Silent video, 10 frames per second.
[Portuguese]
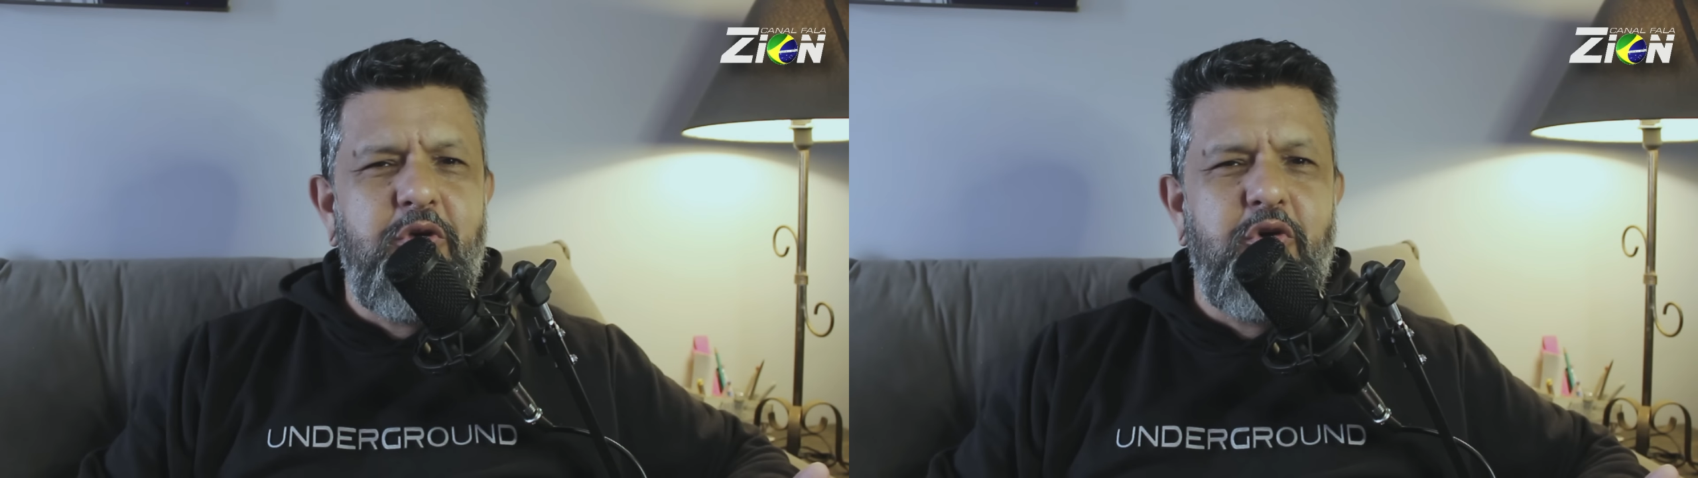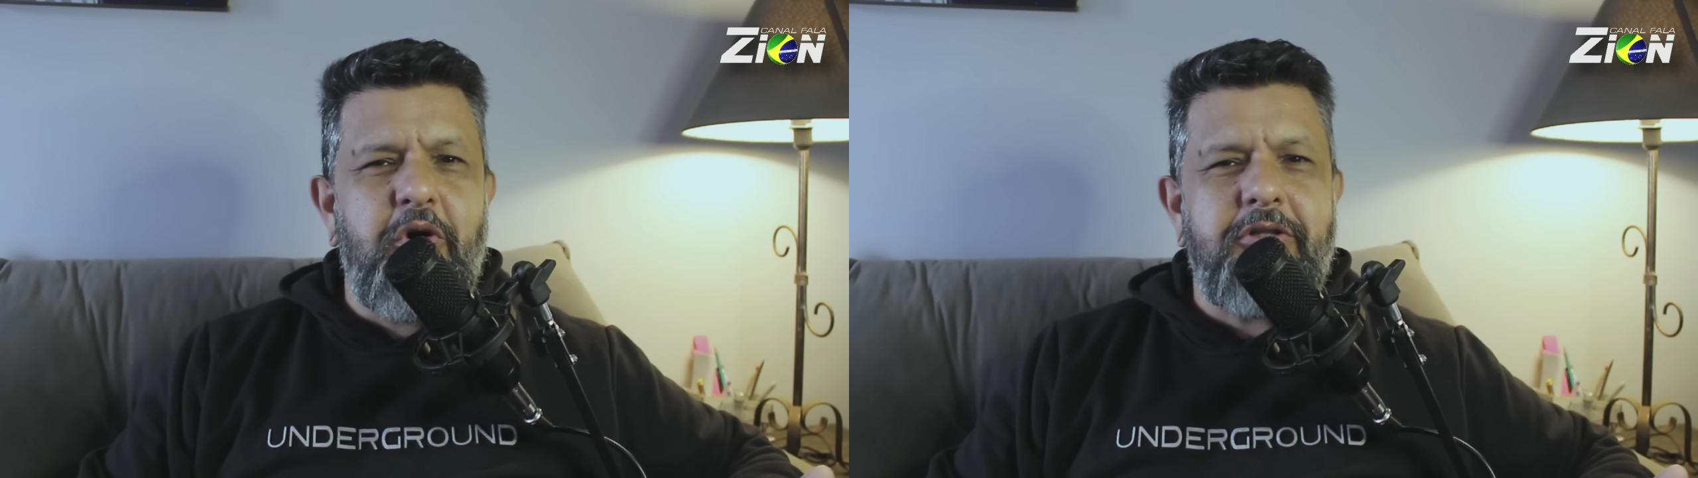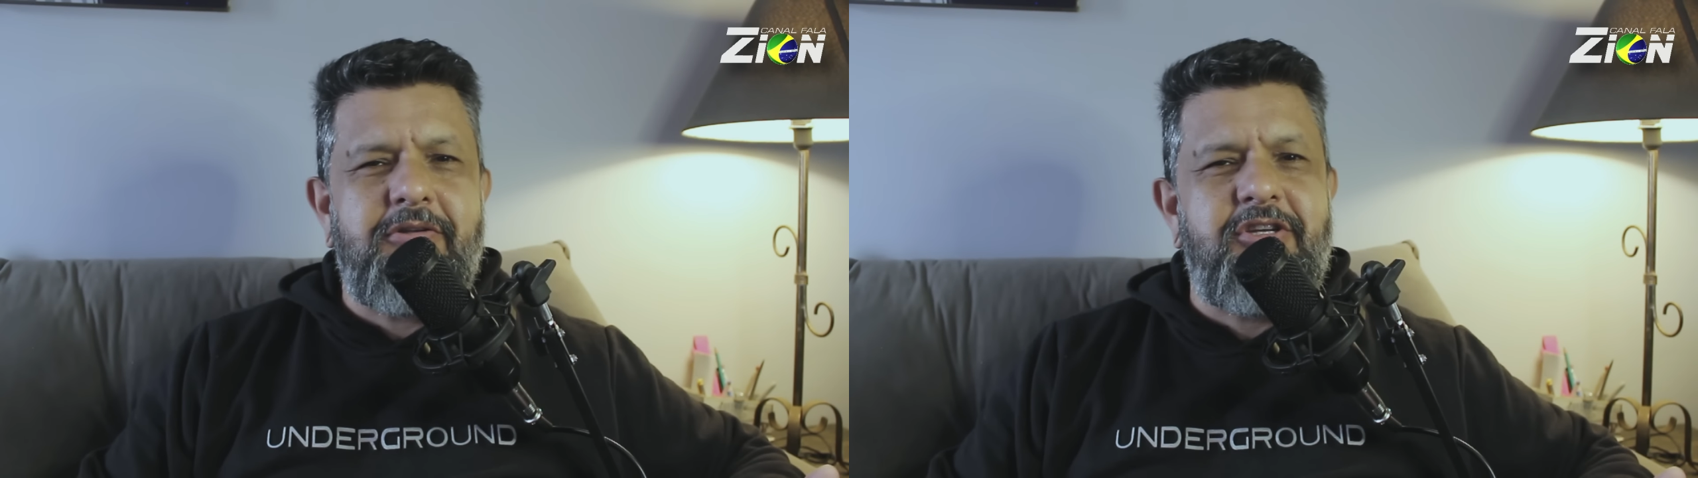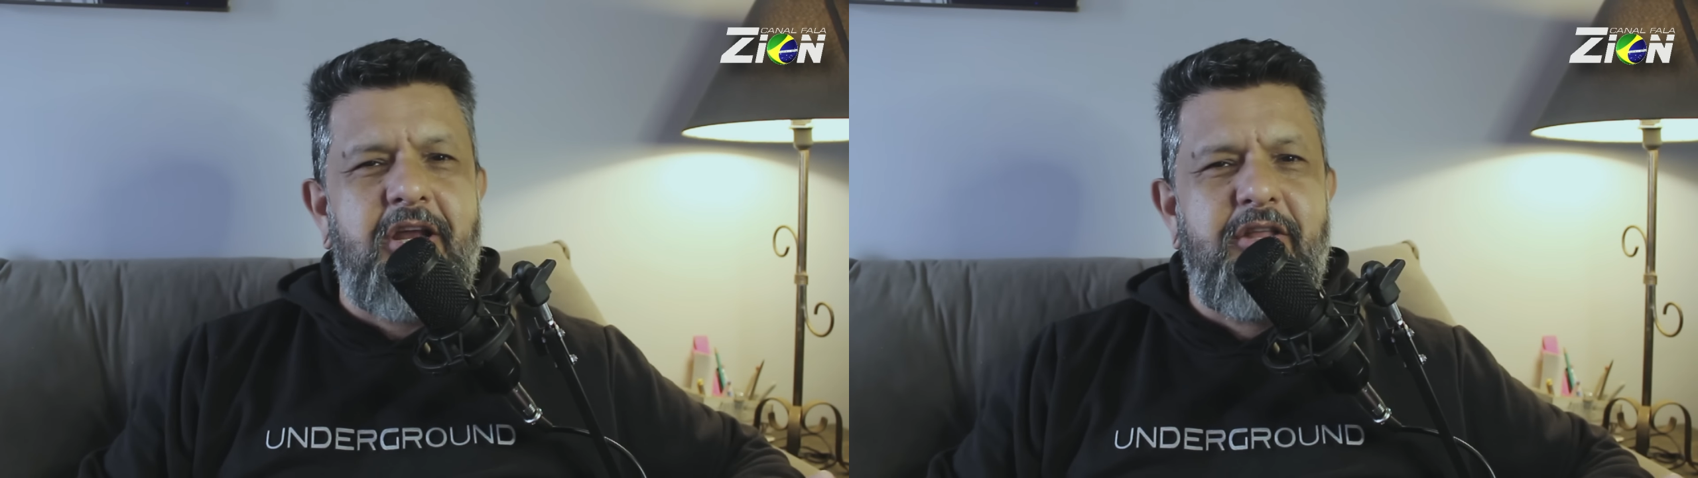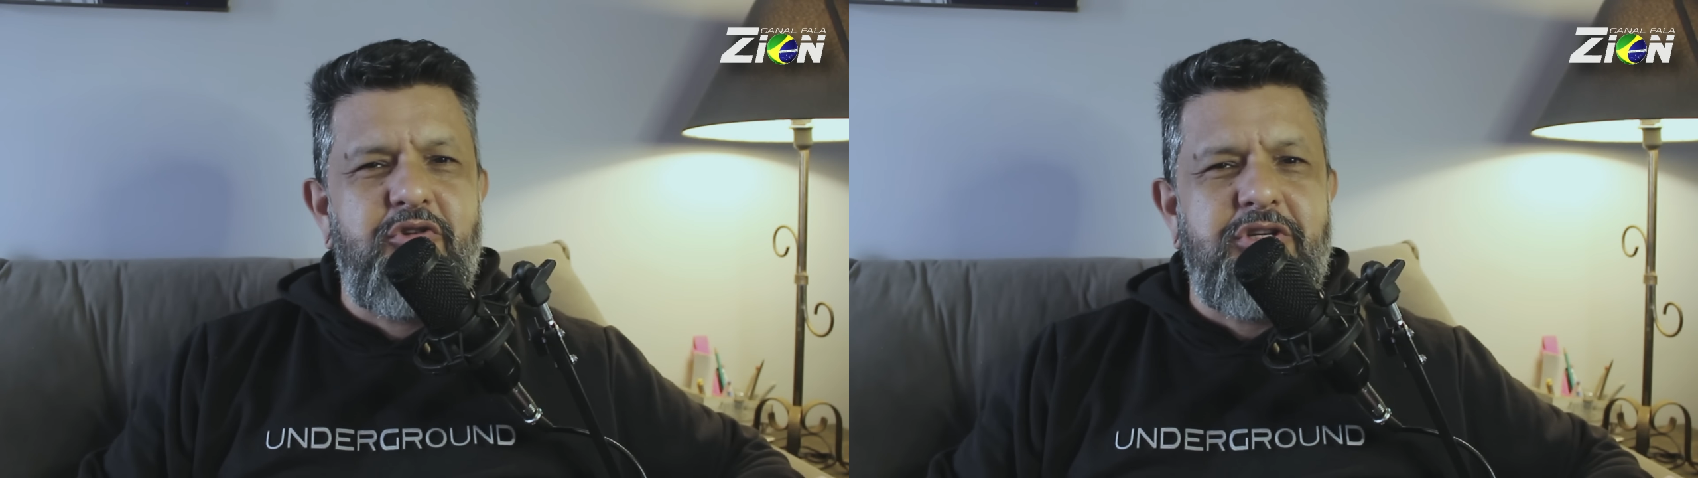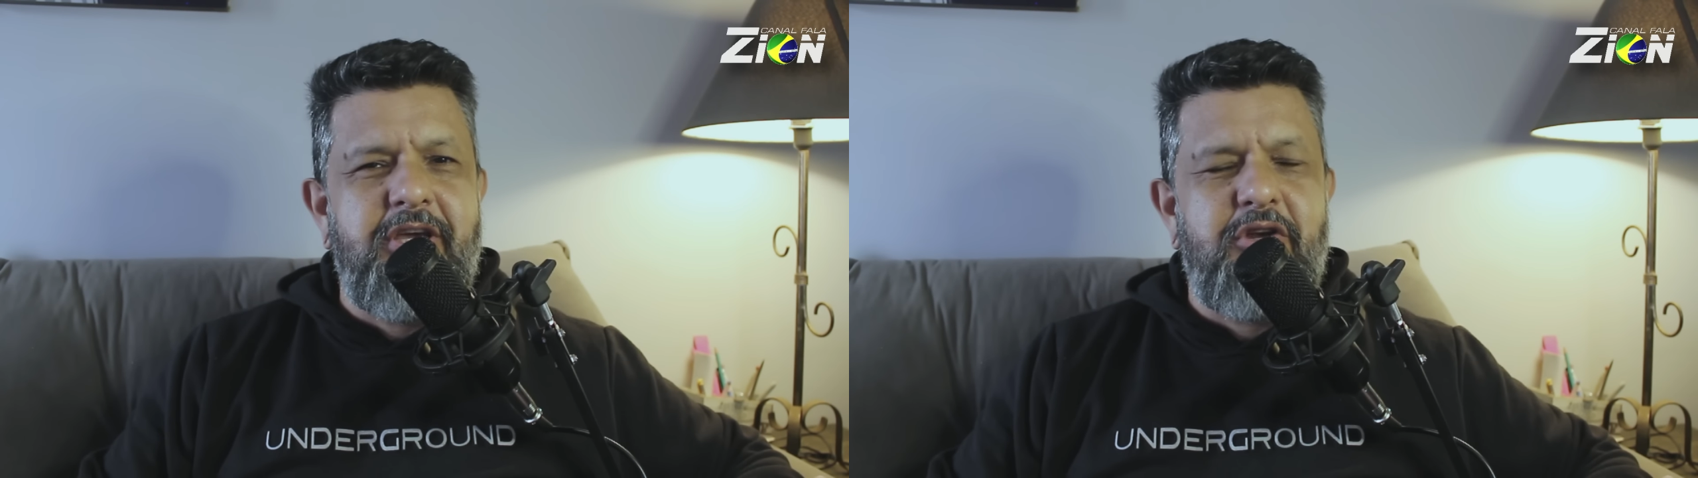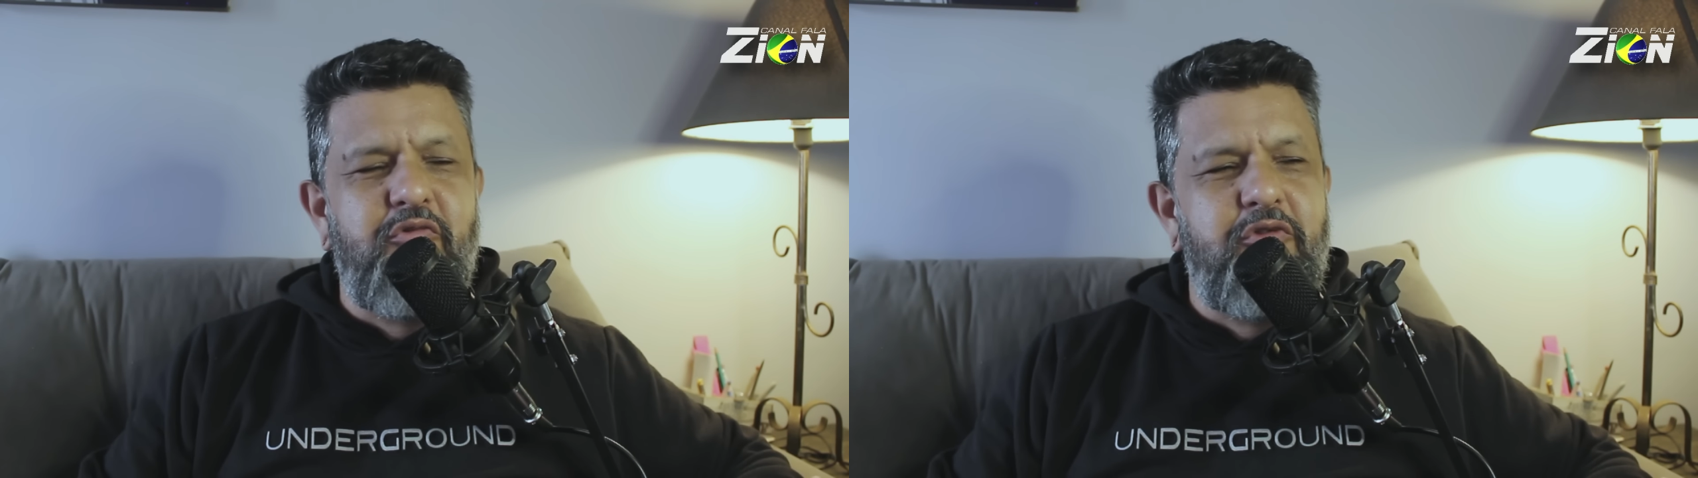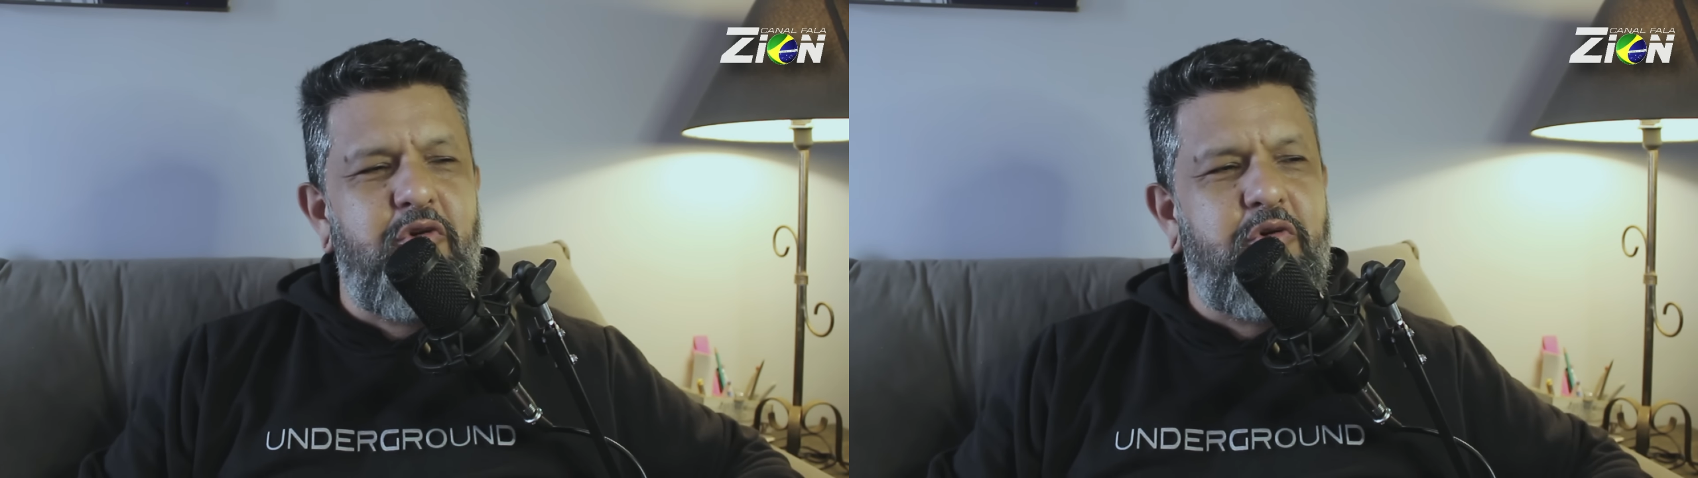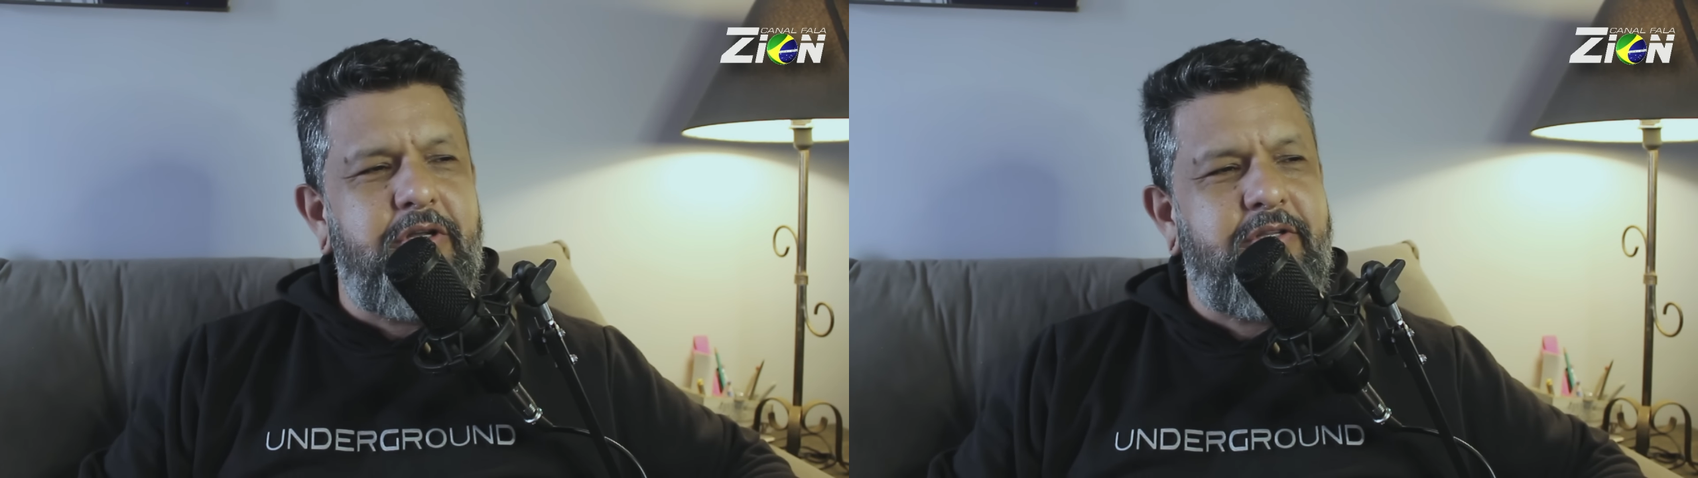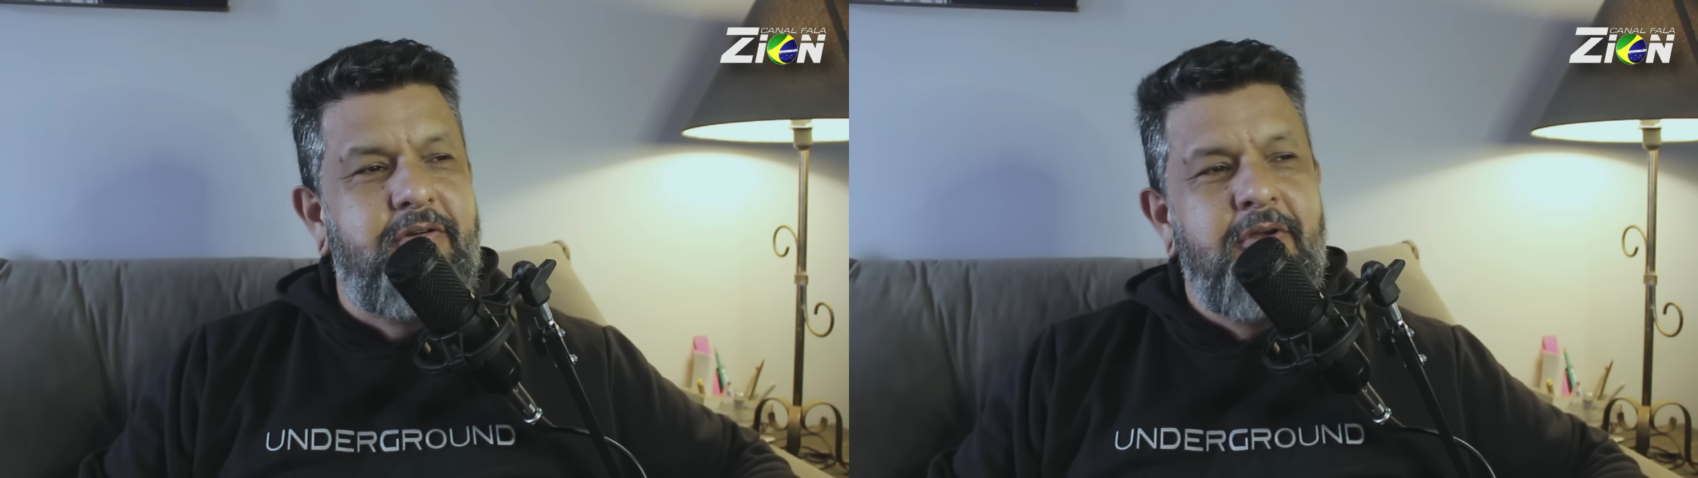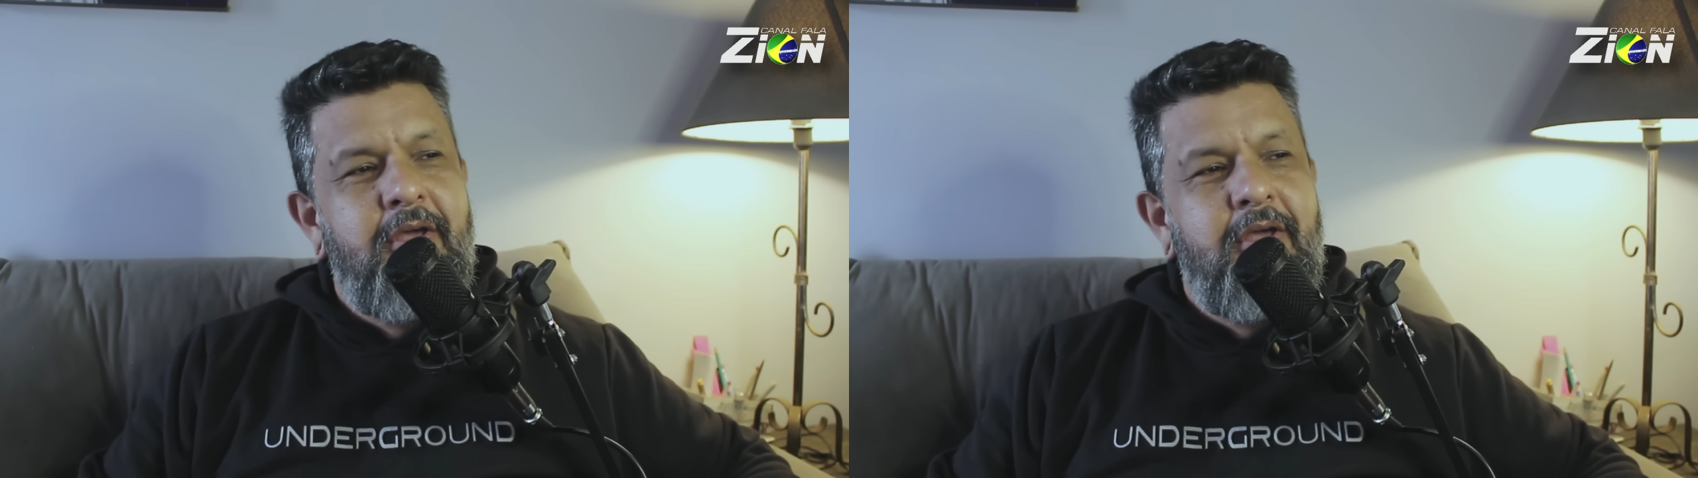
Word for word: um e outro, tirando dinheiro um do outro,